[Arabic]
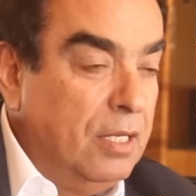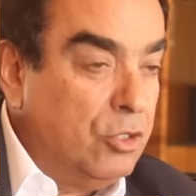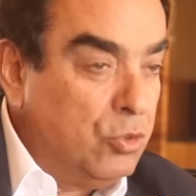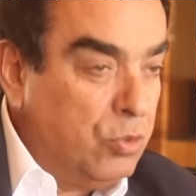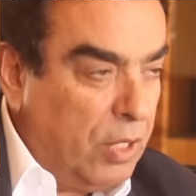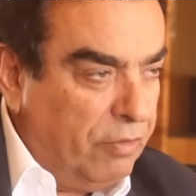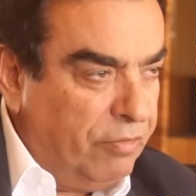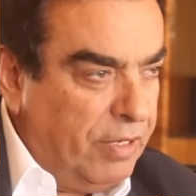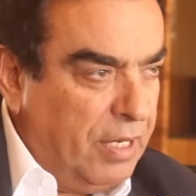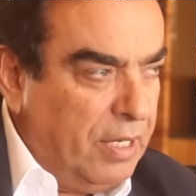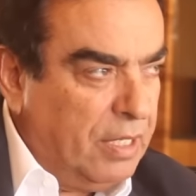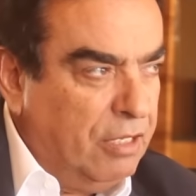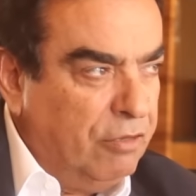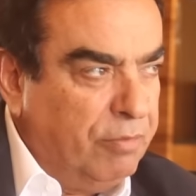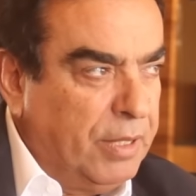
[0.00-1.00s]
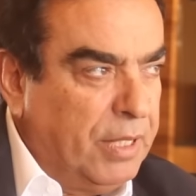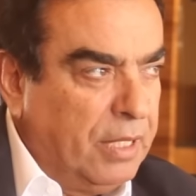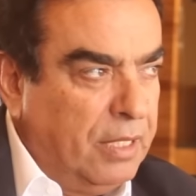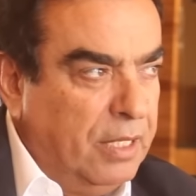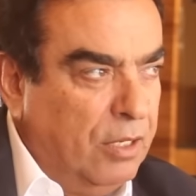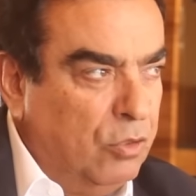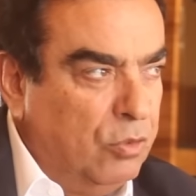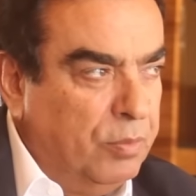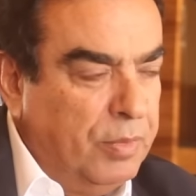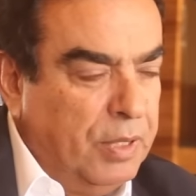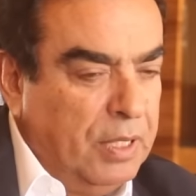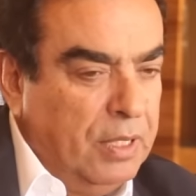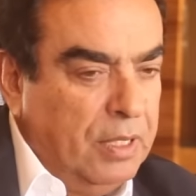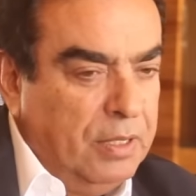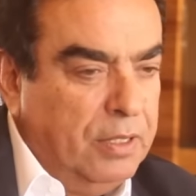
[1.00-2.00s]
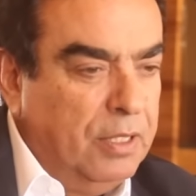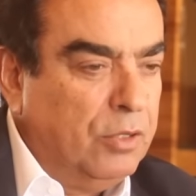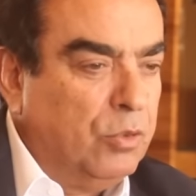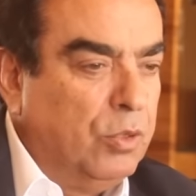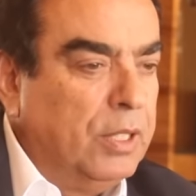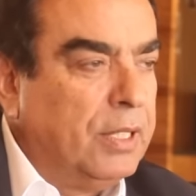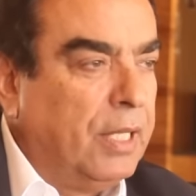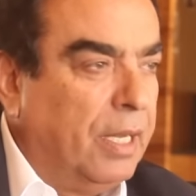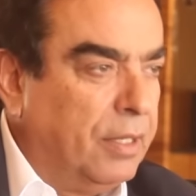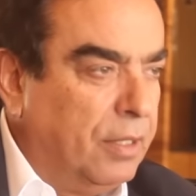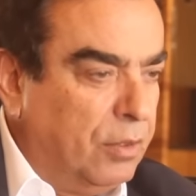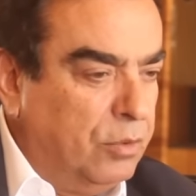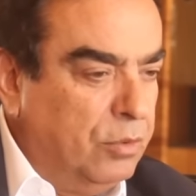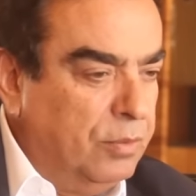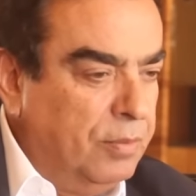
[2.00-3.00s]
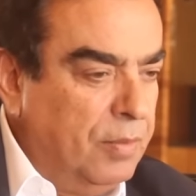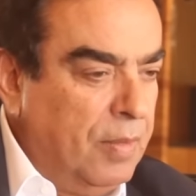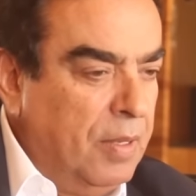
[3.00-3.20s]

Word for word: الشرفاء كيف بدك إياهم يقدروا يتحركوا